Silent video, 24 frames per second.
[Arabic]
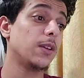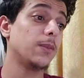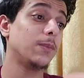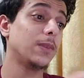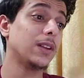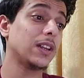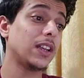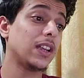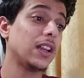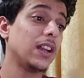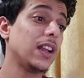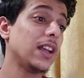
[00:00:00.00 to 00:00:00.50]

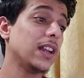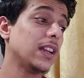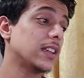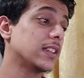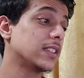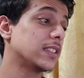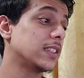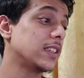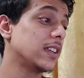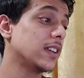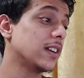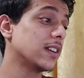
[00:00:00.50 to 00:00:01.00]
من خلال
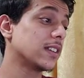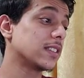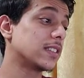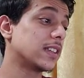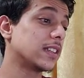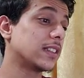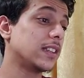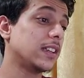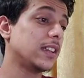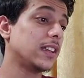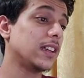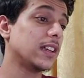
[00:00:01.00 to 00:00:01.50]
السيرة
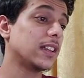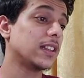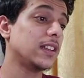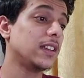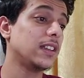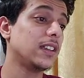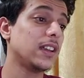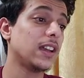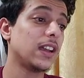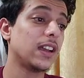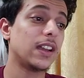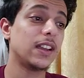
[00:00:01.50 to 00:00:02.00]
الذاتية
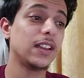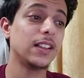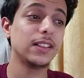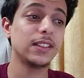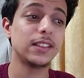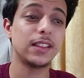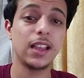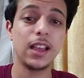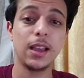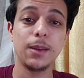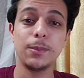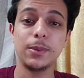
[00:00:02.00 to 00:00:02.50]
دي
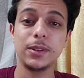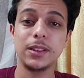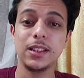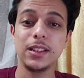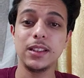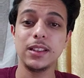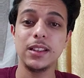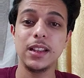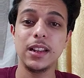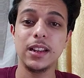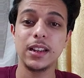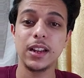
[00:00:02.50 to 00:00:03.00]
انت
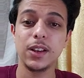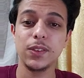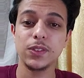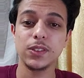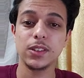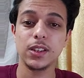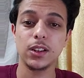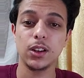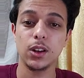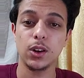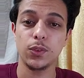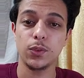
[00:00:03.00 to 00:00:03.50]
بتدي
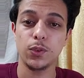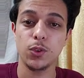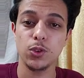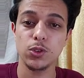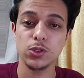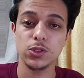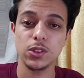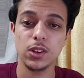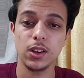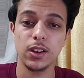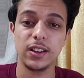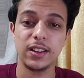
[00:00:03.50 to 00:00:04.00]
لنفسك
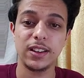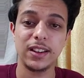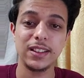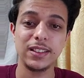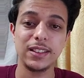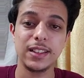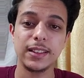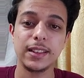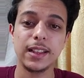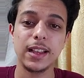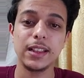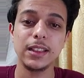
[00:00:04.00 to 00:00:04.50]
الفرصة ان
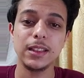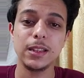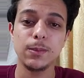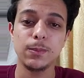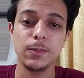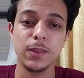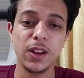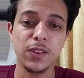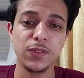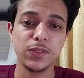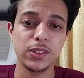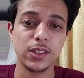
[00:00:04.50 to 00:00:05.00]
انت تقدم
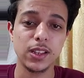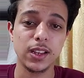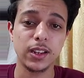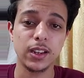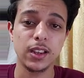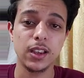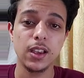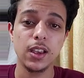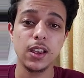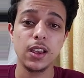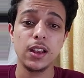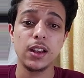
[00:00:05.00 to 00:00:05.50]
نفسك
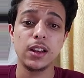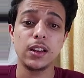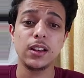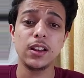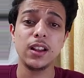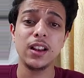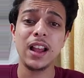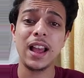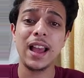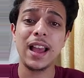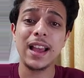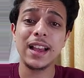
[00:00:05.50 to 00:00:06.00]

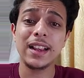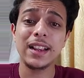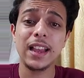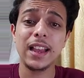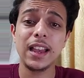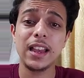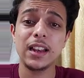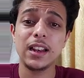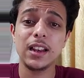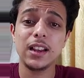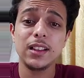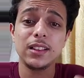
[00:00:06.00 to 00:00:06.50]

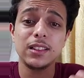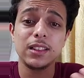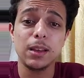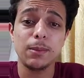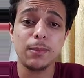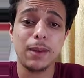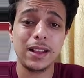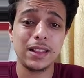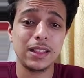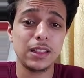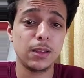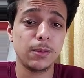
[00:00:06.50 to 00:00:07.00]
للحاجة اللي انت
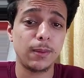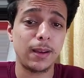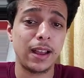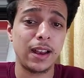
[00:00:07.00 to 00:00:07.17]
مقدم